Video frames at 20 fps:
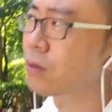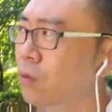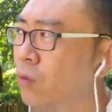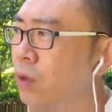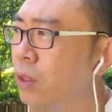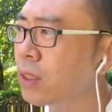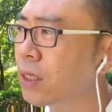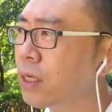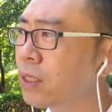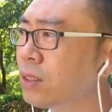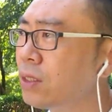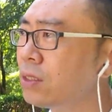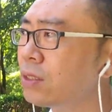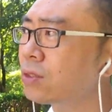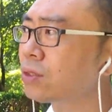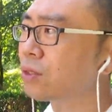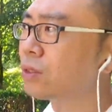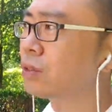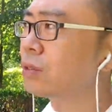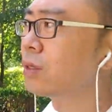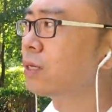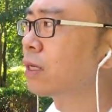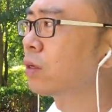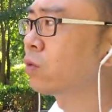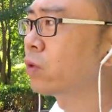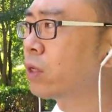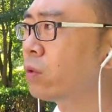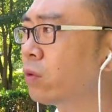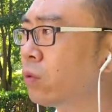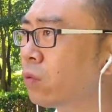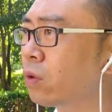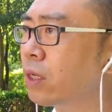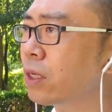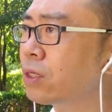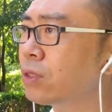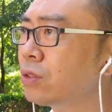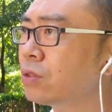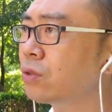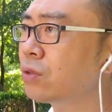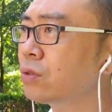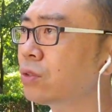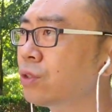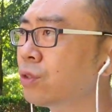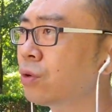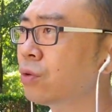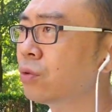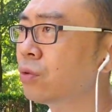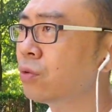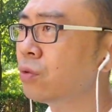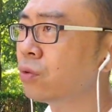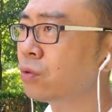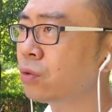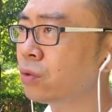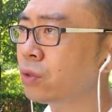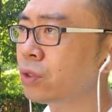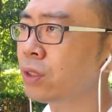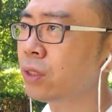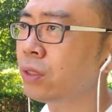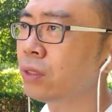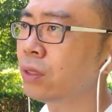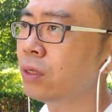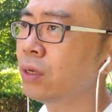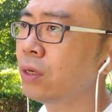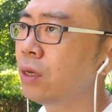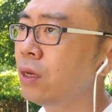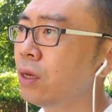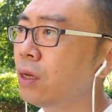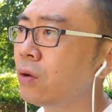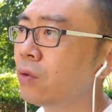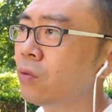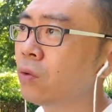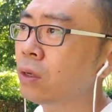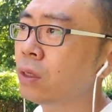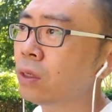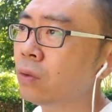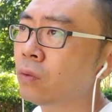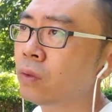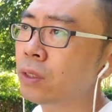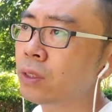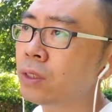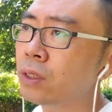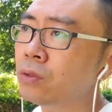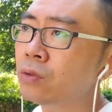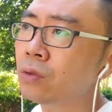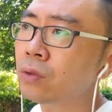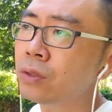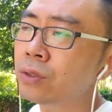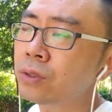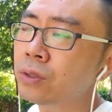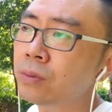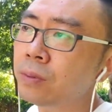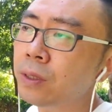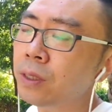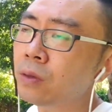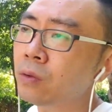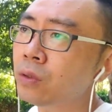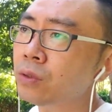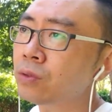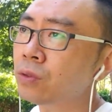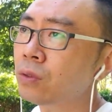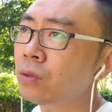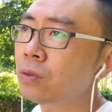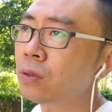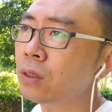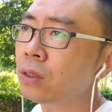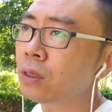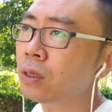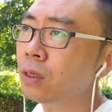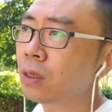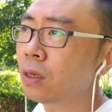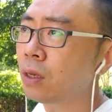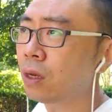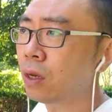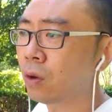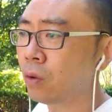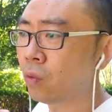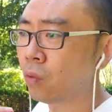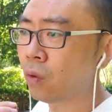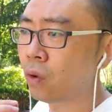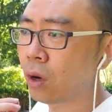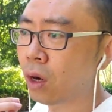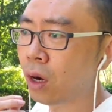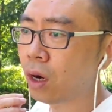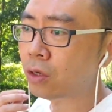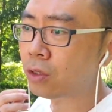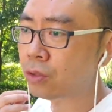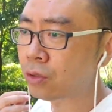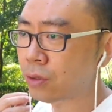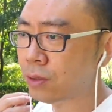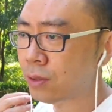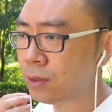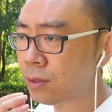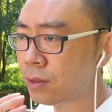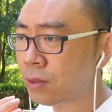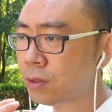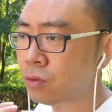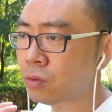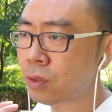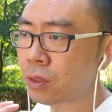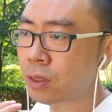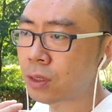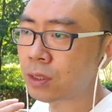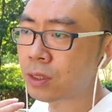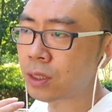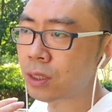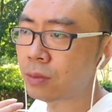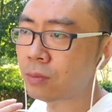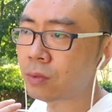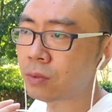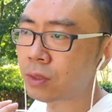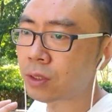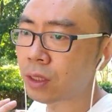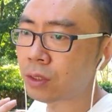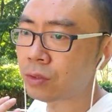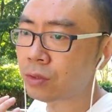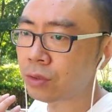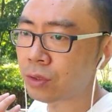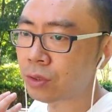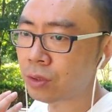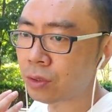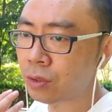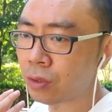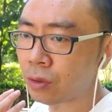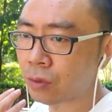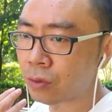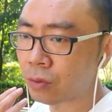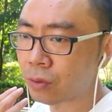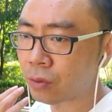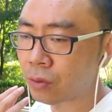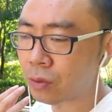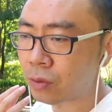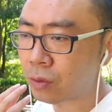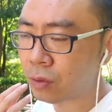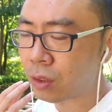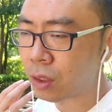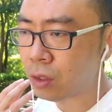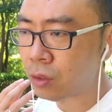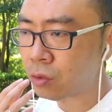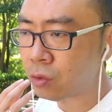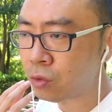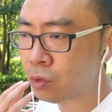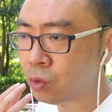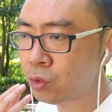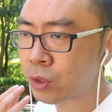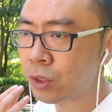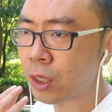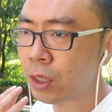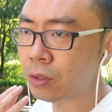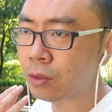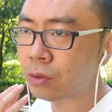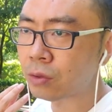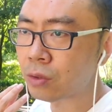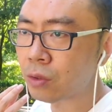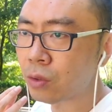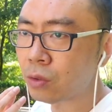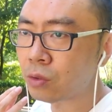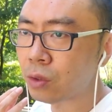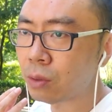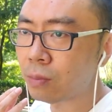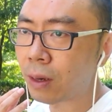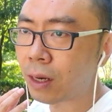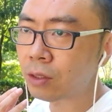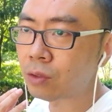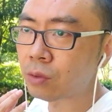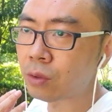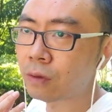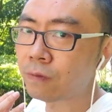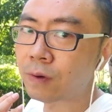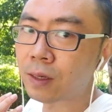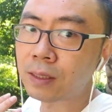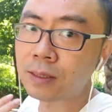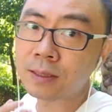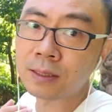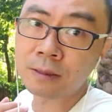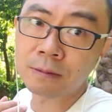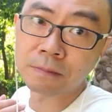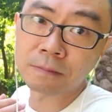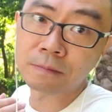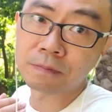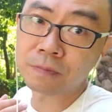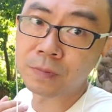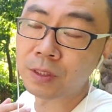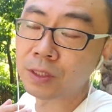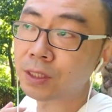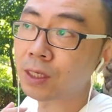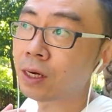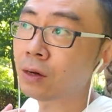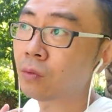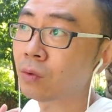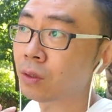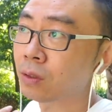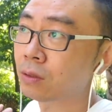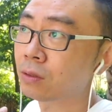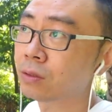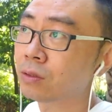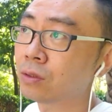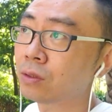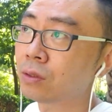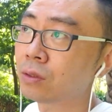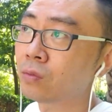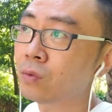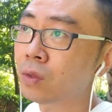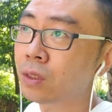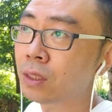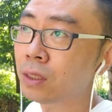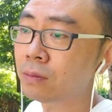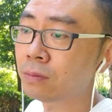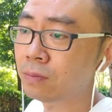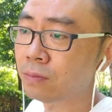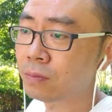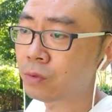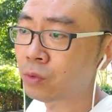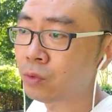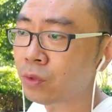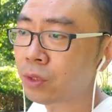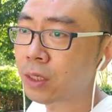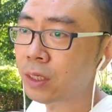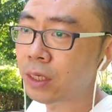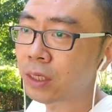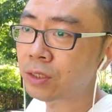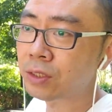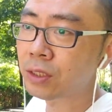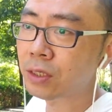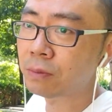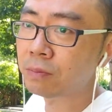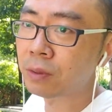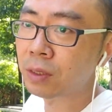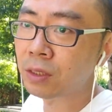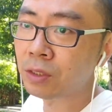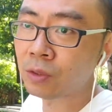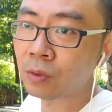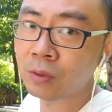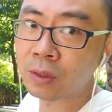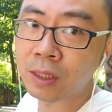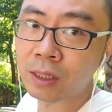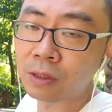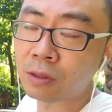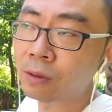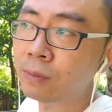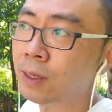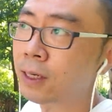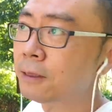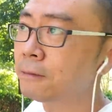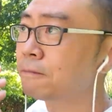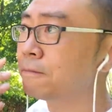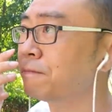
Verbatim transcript: 我年轻的时候啊，我因为我也是从穷苦出身，我我以前做过视频，我说过，我二十四岁以前的梦想就是有能够住上有抽水马桶的房子。你想我？我的出身也是很贫穷的，对吧？